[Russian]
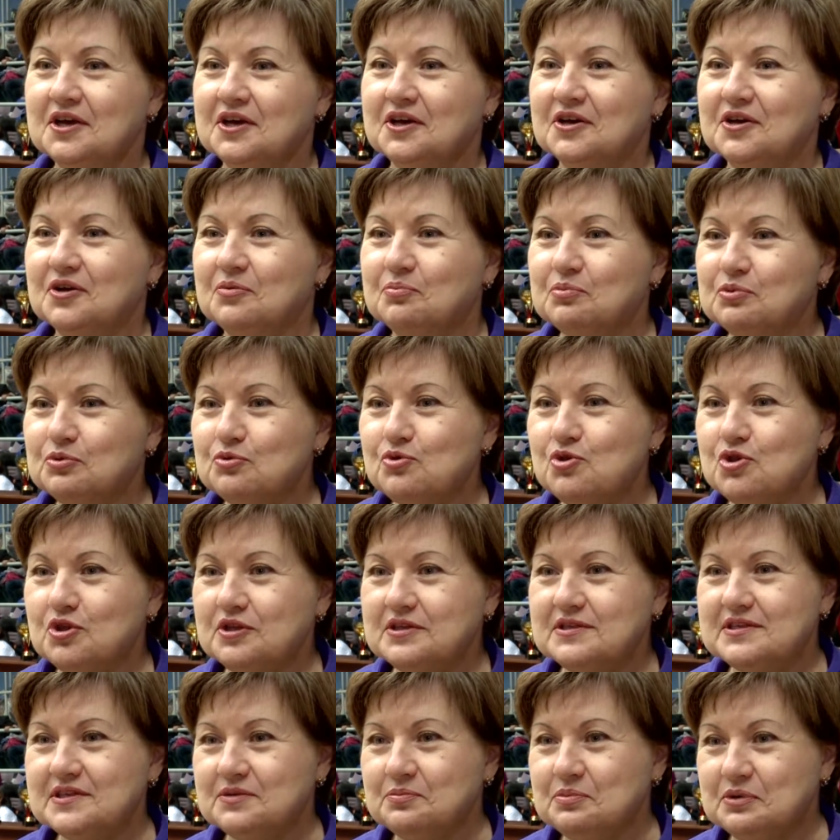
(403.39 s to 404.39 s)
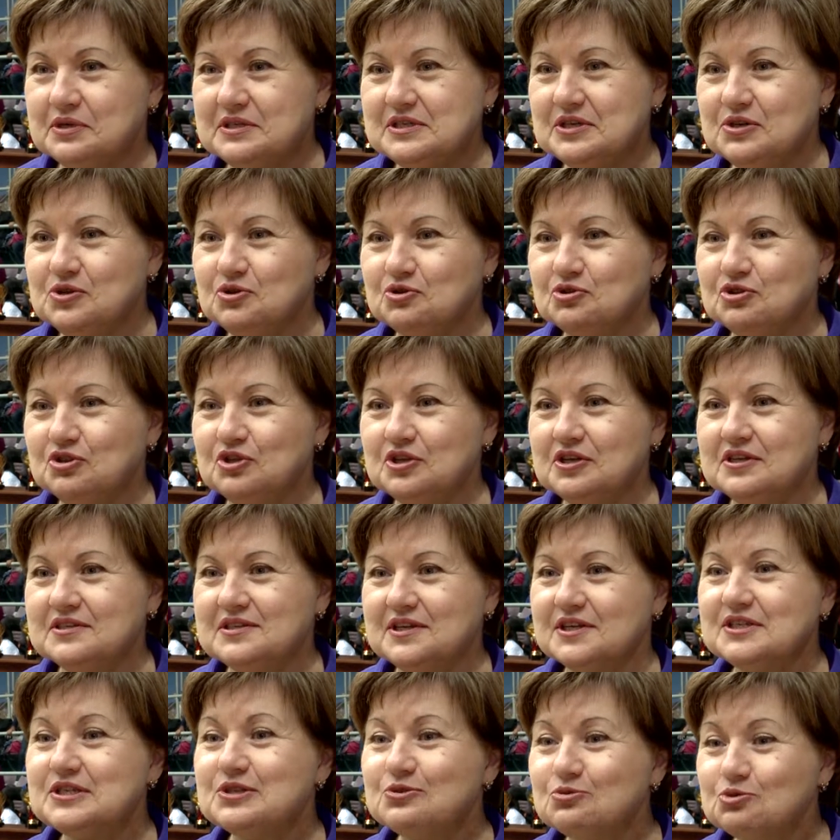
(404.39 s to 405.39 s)
э, получить определенные
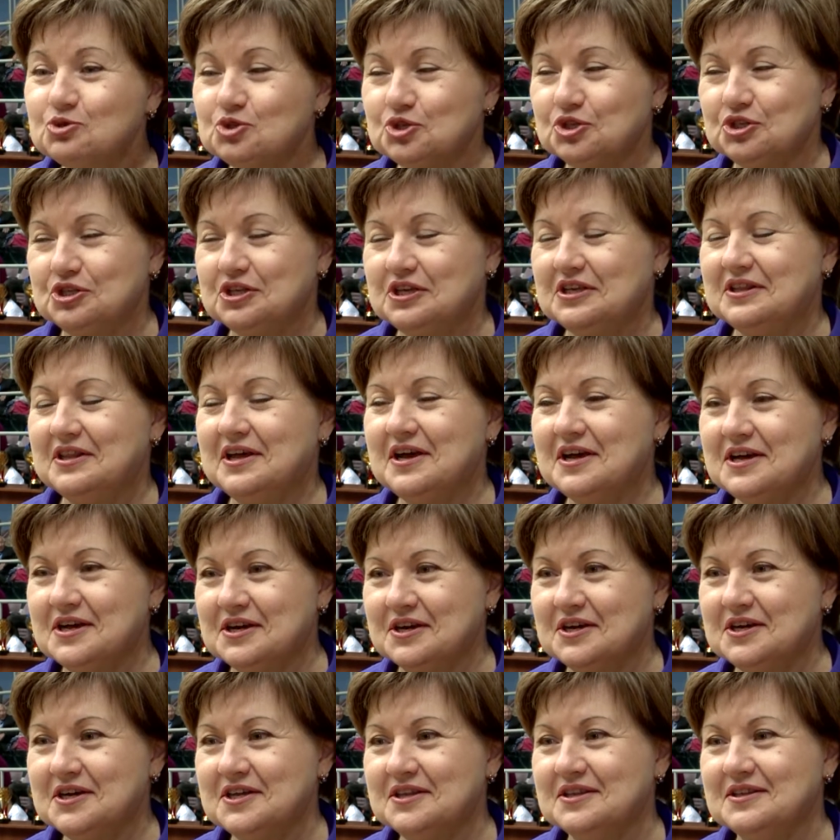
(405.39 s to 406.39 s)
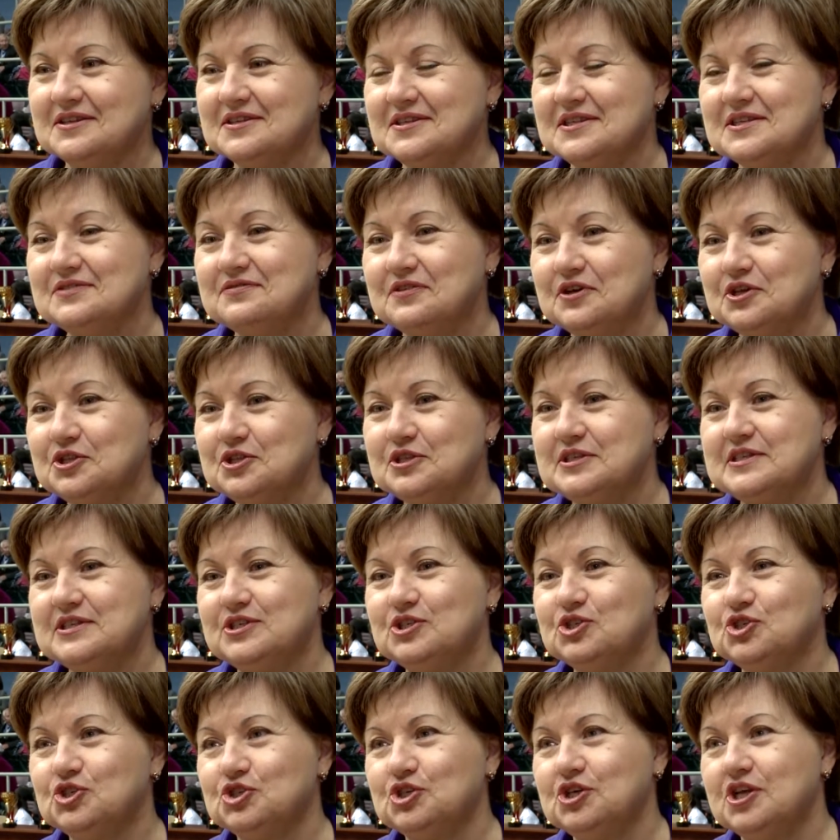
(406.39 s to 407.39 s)
заслуженные награды за свои свои
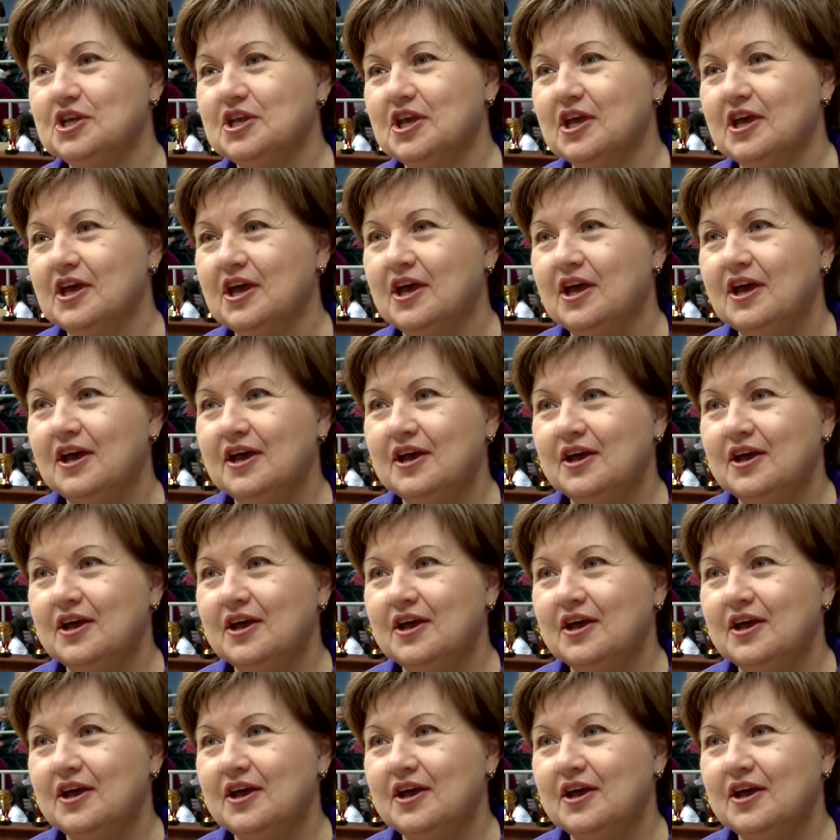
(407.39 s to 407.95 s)
достижения.